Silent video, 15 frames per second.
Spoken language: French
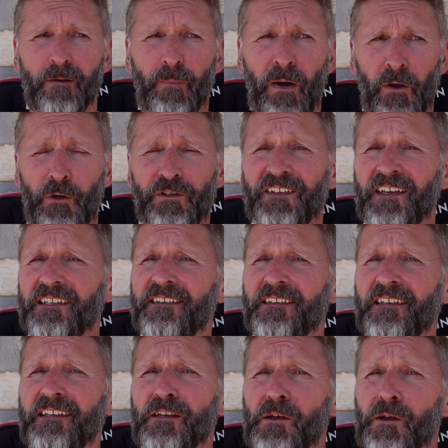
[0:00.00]
par un
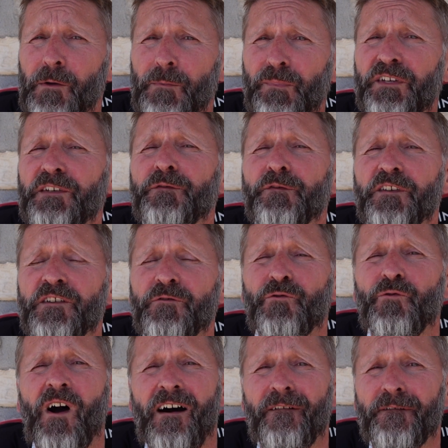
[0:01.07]
traité euh, privé
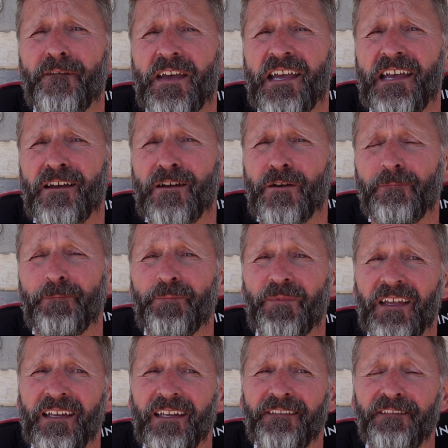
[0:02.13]
où, en fait, euh,
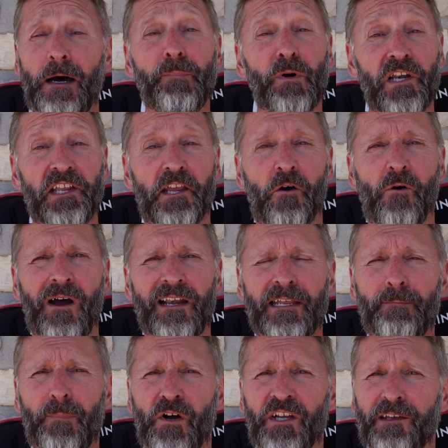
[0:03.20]
Napoléon, à
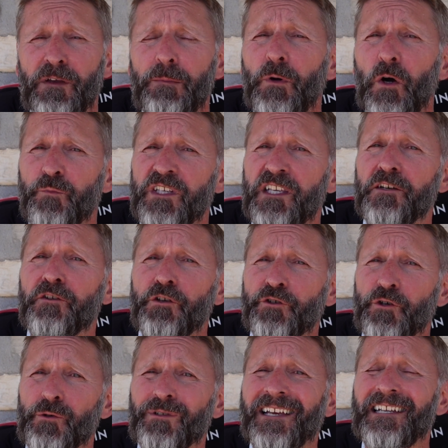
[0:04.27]
l'époque, avait promis quelque
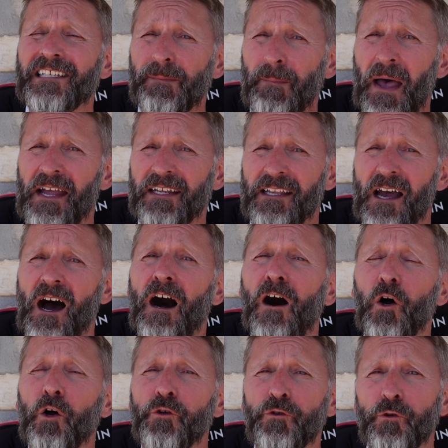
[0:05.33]
chose à l'Espagne
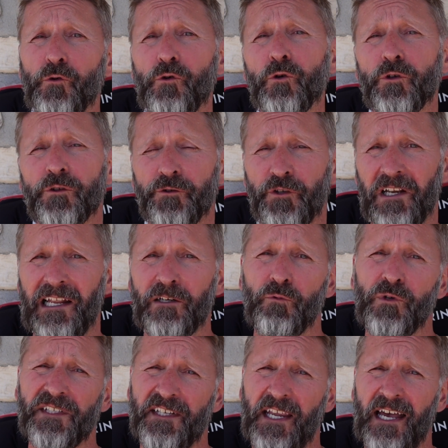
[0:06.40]
en retour de la
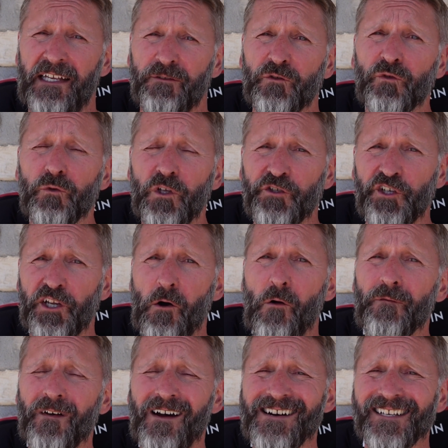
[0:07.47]
Louisiane sous le
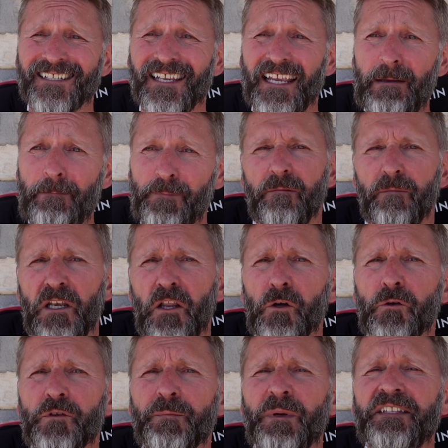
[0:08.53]
giron français.
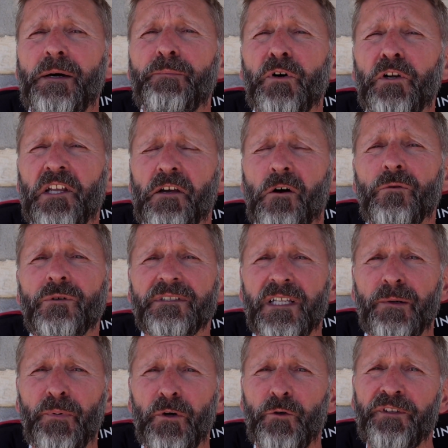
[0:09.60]
Malheureusement, Napoléon
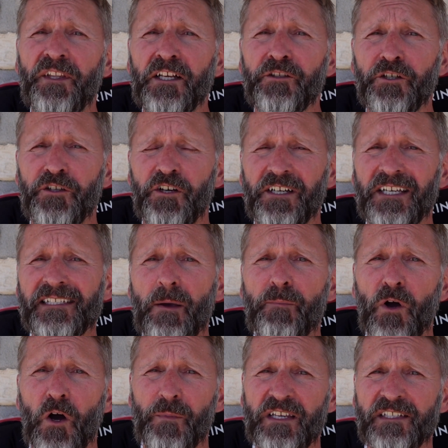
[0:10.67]
n'a pas eu le temps d'honorer sa
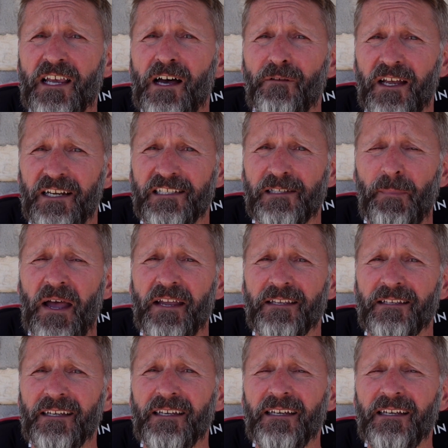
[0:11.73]
promesse envers l'Espagne